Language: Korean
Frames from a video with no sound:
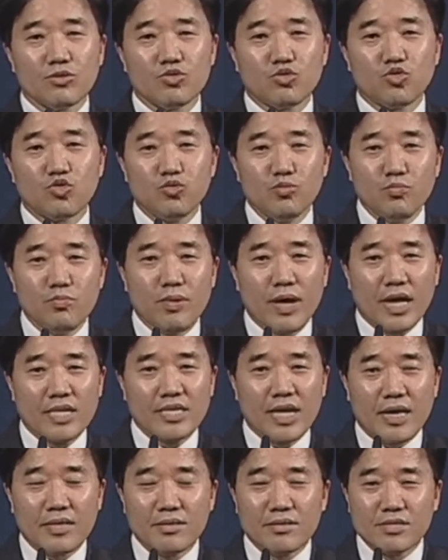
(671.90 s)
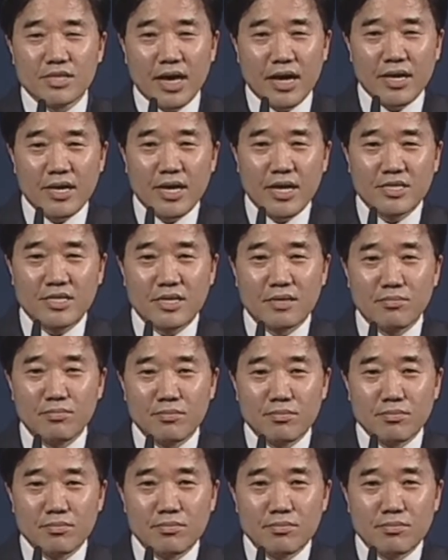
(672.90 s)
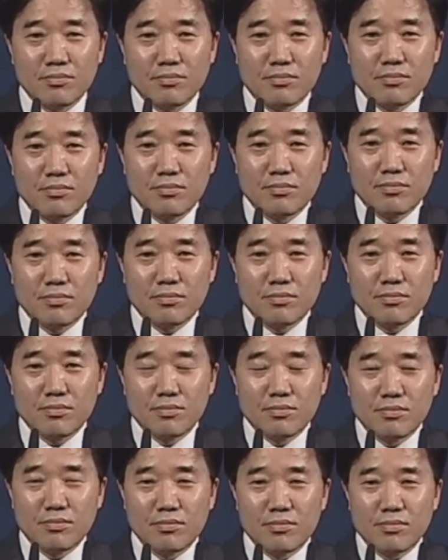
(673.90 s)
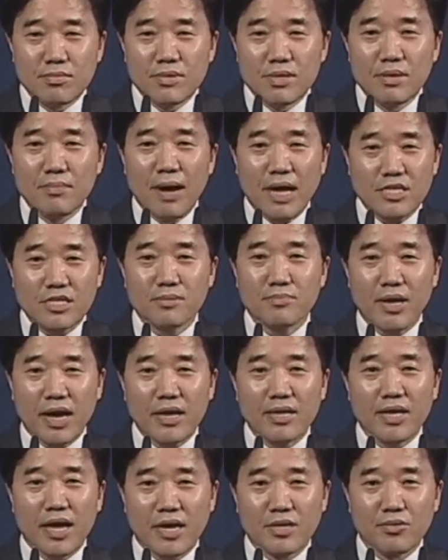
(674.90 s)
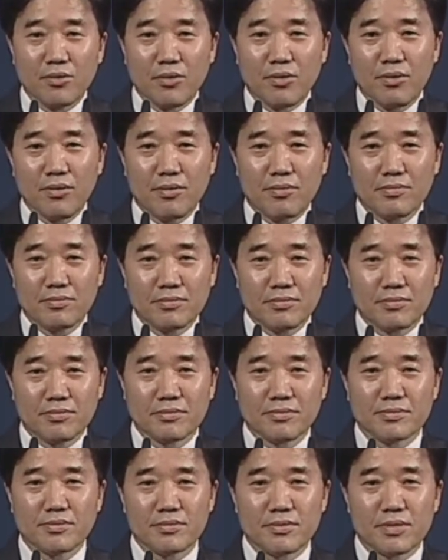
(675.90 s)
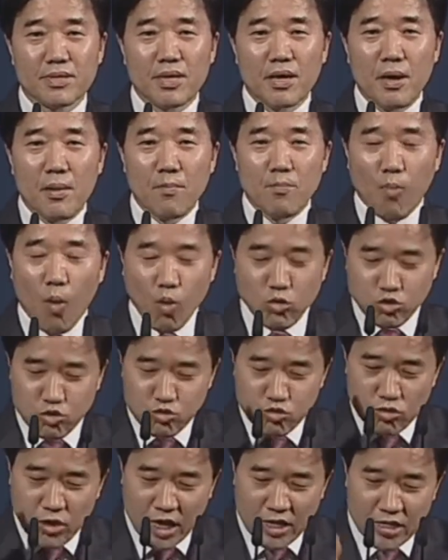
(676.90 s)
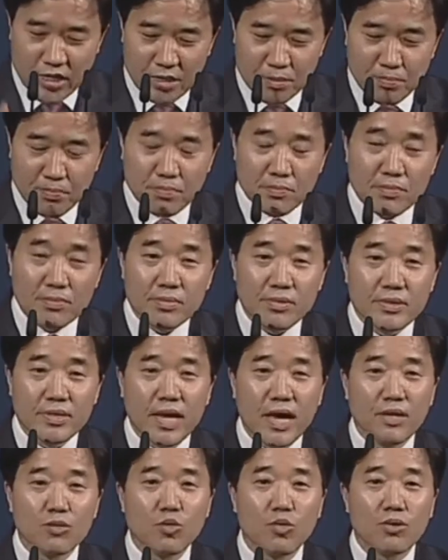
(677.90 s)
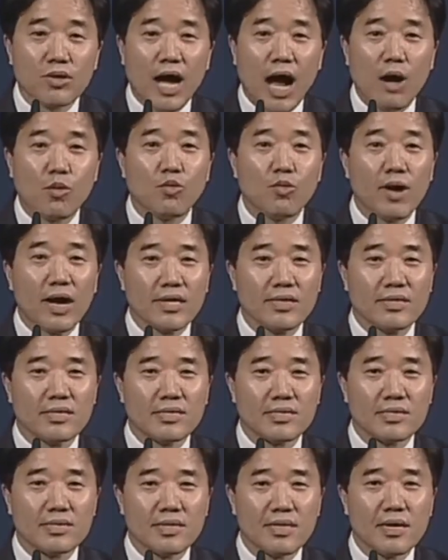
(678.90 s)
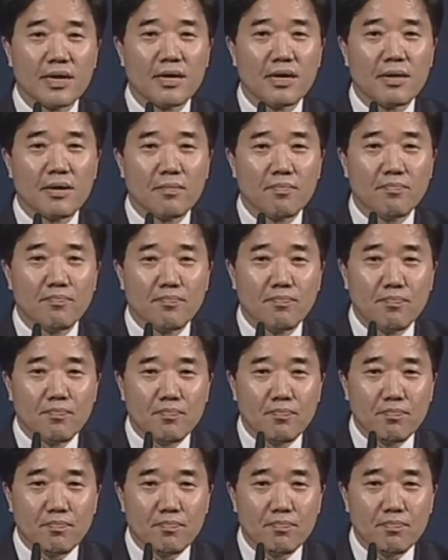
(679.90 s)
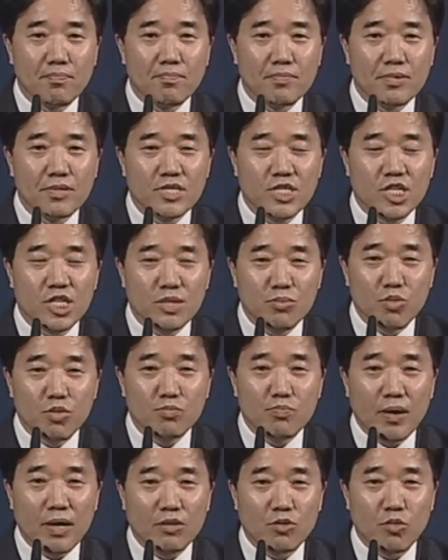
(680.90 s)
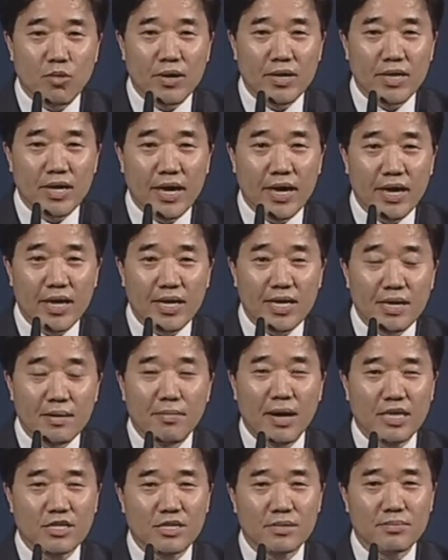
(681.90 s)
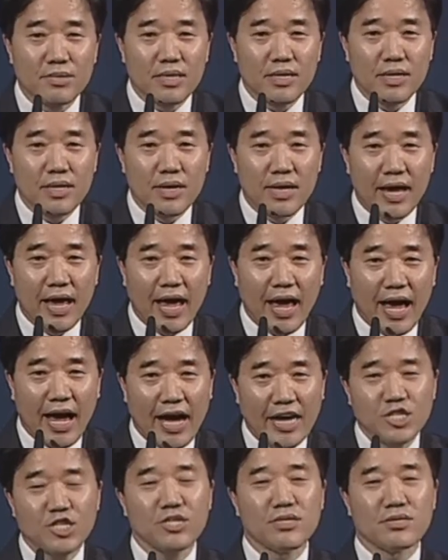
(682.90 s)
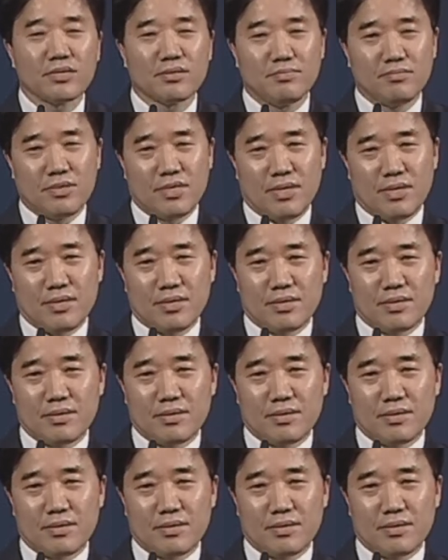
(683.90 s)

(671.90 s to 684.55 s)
준비하지 않는 자에게 지금 이 말씀을 한 게 아니고요. 목숨까지 내놓을 각오가 있는 시몬 베드로에게 이 말씀을 하시는 겁니다.